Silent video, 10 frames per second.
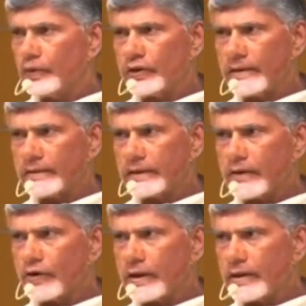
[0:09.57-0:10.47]

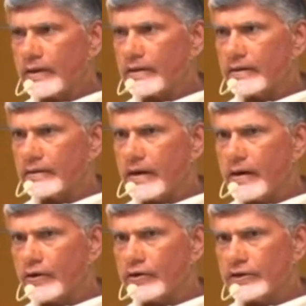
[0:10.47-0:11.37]
ముందంతా కూడా
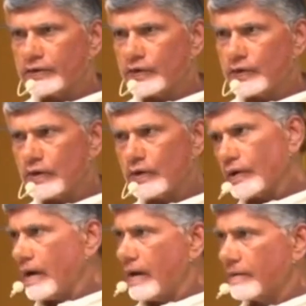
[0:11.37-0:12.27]
దాడులు
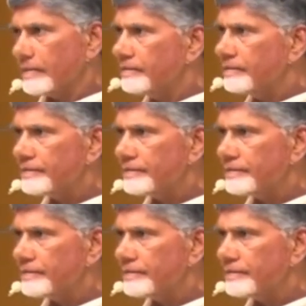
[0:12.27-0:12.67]
చేసుకుంటూ వెళ్ళారు